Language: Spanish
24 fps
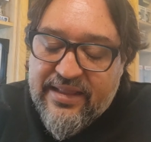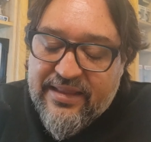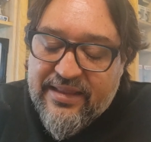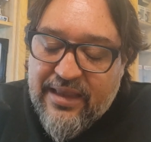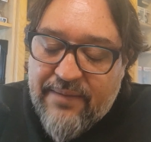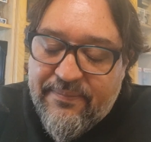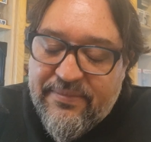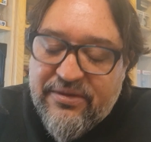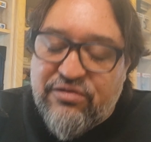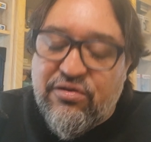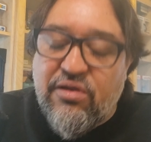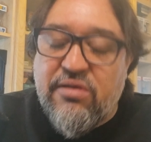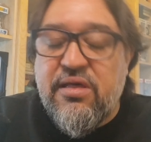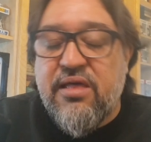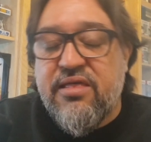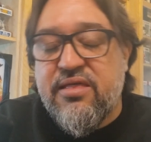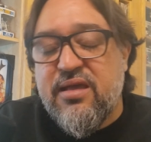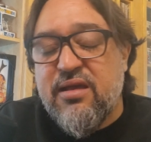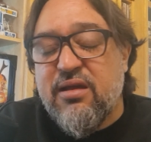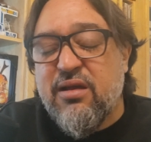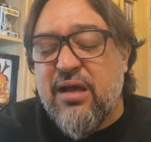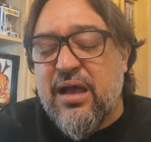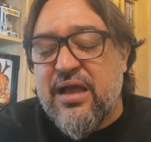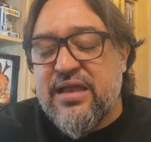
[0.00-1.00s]
de que este episodio
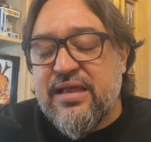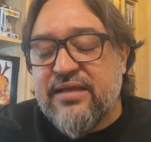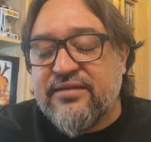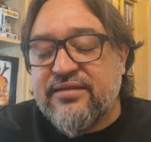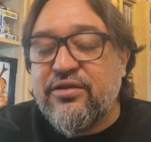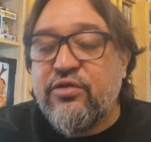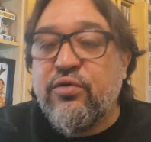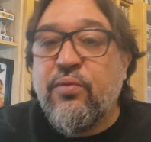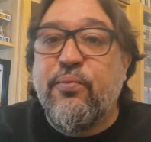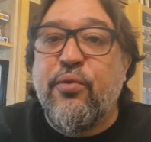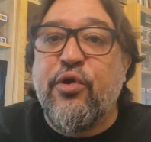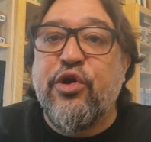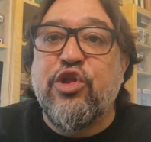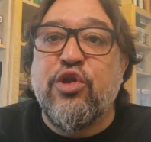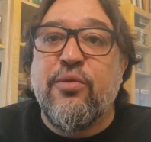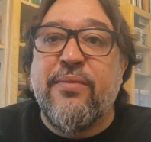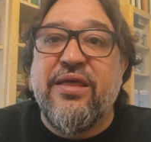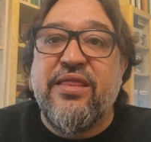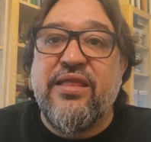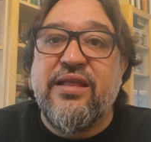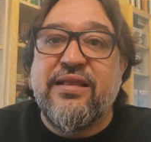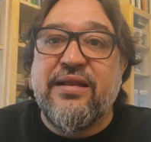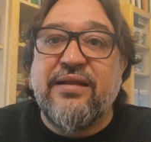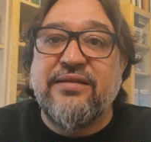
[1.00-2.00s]
haya sido un
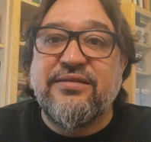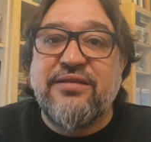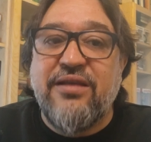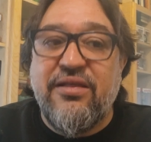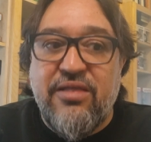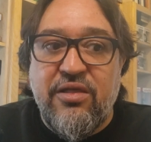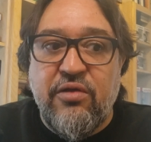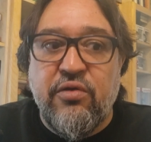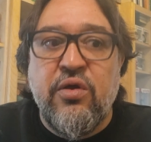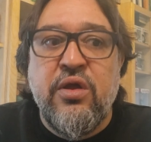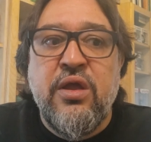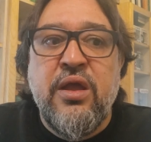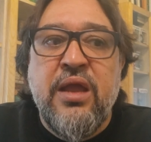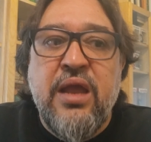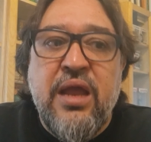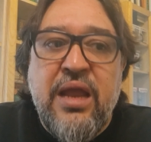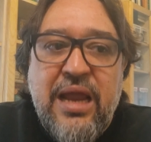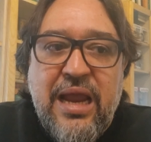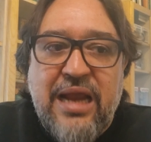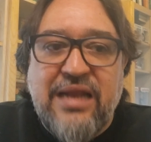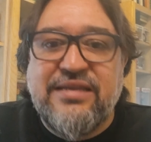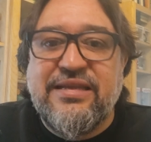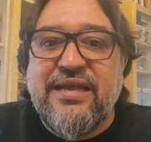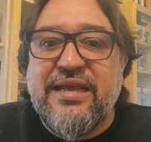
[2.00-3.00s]
poquito más de transición,
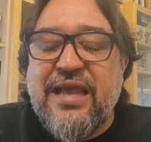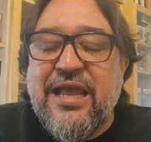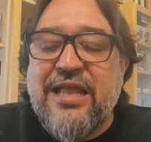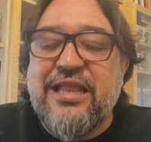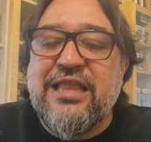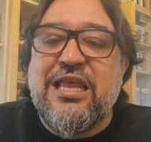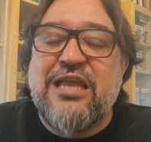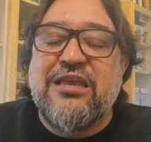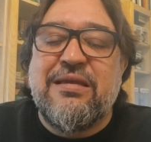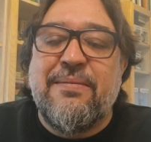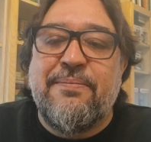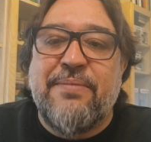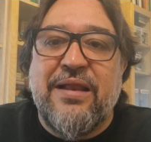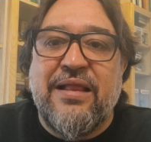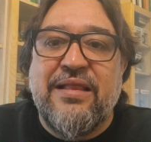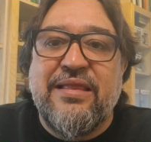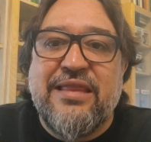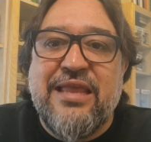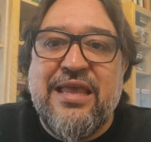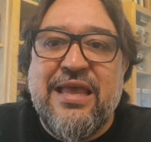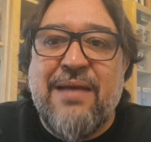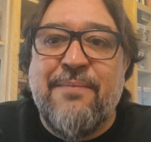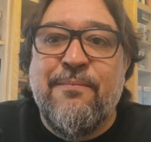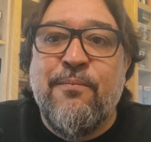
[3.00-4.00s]
el siguiente se
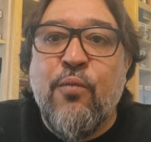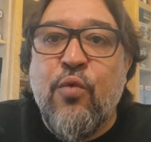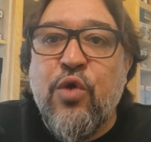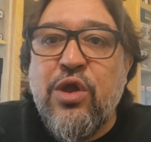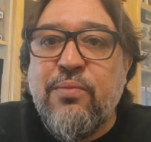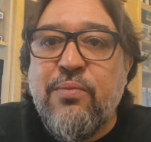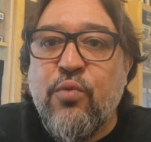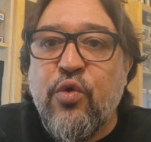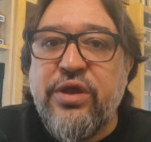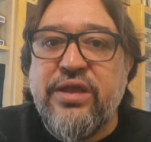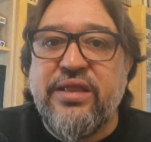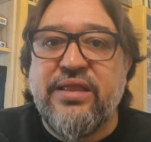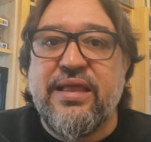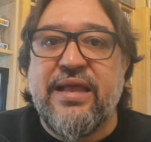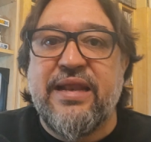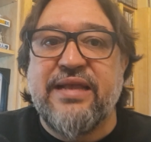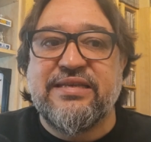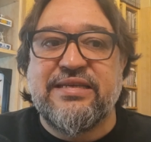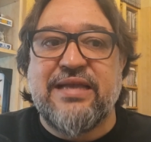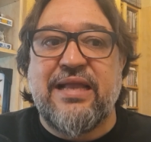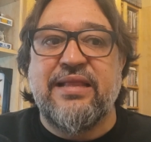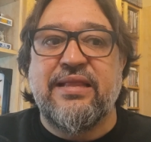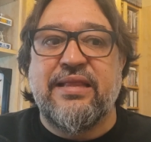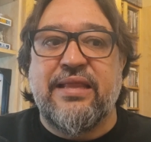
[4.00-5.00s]
plantea muy, muy
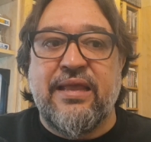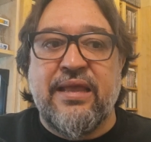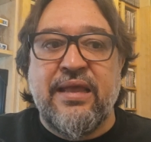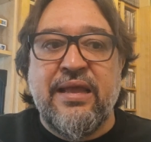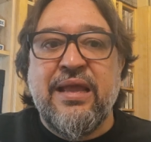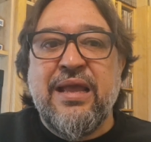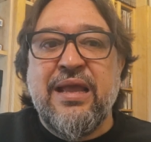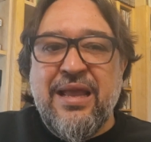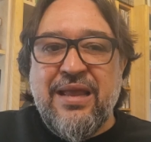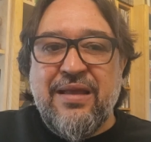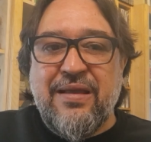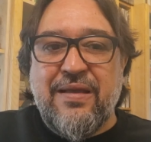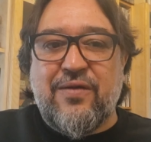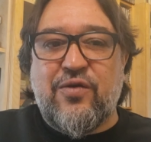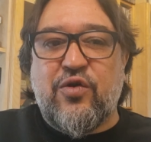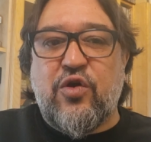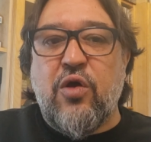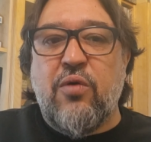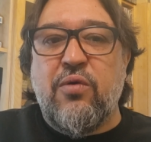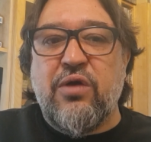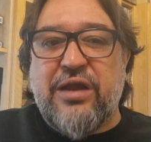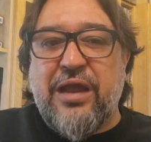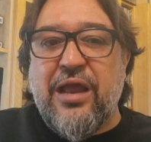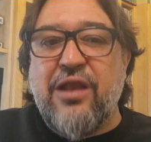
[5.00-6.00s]
interesante
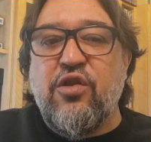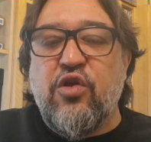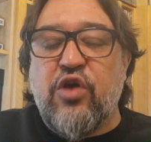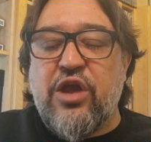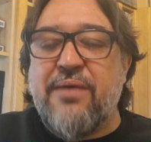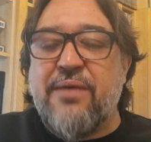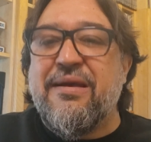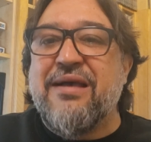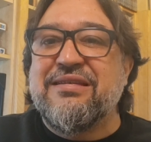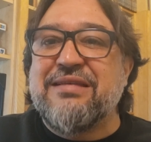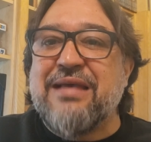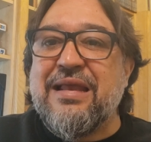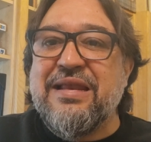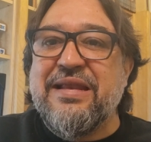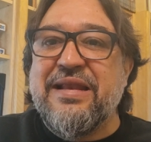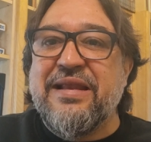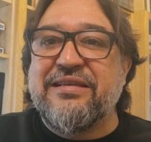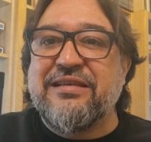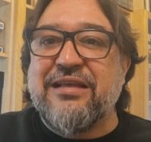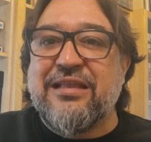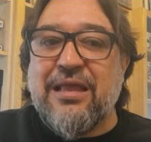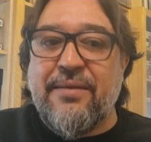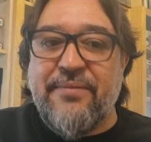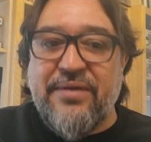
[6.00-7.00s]
qué es lo que va a salir
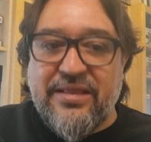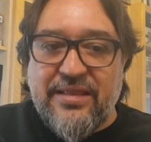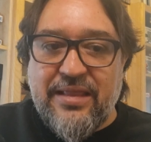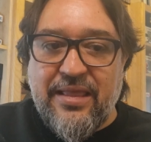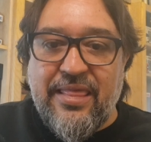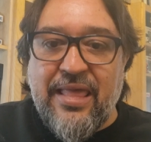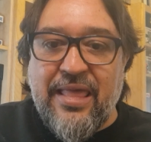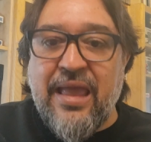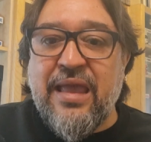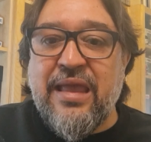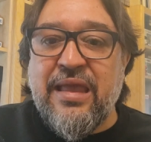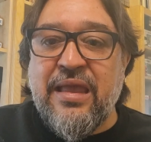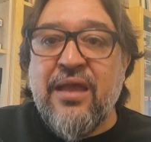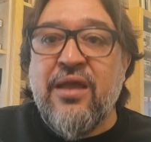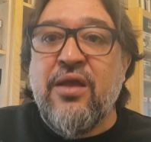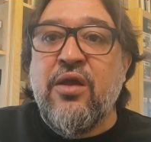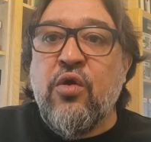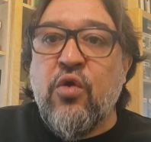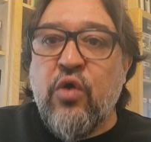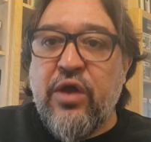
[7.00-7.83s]
exactamente de ahí.